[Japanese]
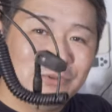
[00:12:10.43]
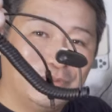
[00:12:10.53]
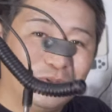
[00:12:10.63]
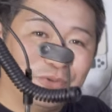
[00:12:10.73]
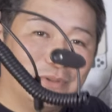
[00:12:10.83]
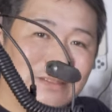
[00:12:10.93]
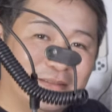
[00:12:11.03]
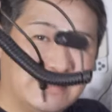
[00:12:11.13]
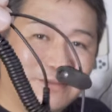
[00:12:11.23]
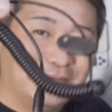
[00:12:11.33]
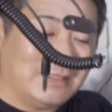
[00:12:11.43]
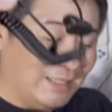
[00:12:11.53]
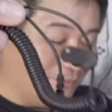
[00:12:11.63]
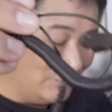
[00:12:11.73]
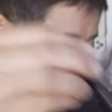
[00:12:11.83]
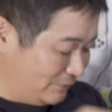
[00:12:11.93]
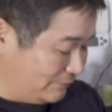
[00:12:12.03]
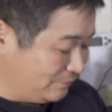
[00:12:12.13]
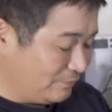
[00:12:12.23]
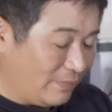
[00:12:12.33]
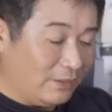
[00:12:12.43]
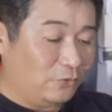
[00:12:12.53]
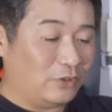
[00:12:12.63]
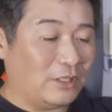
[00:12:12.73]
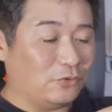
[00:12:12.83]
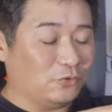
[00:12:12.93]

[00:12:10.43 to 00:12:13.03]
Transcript: 部入力に挿すケーブル、これ結